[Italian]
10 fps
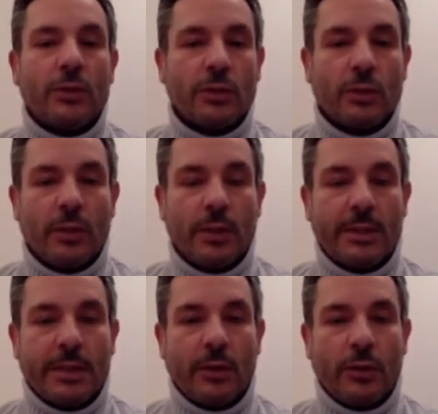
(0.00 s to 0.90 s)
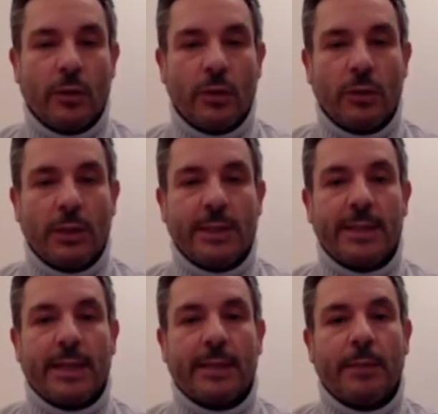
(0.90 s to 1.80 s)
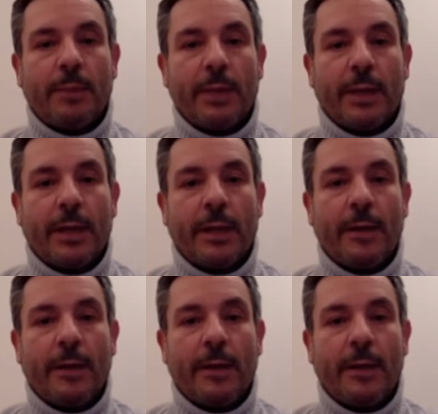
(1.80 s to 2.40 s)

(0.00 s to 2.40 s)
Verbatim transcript: che sono le stagnole utilizzate per